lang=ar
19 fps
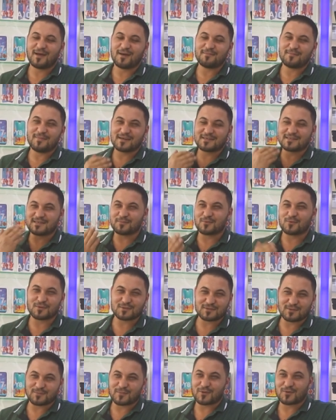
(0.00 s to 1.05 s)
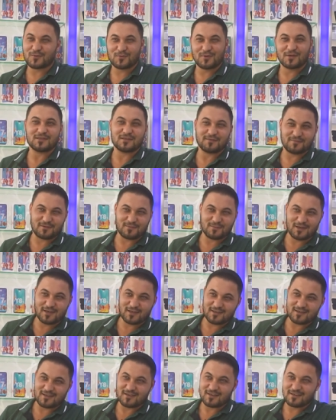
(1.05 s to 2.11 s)
بحب اكسب كوستمر يكون عندي في
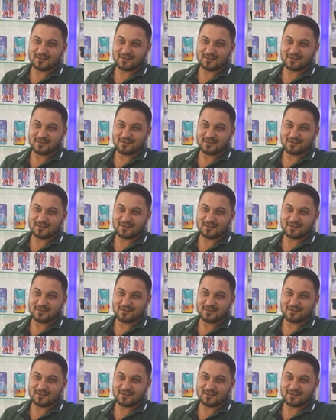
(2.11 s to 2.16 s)
المحل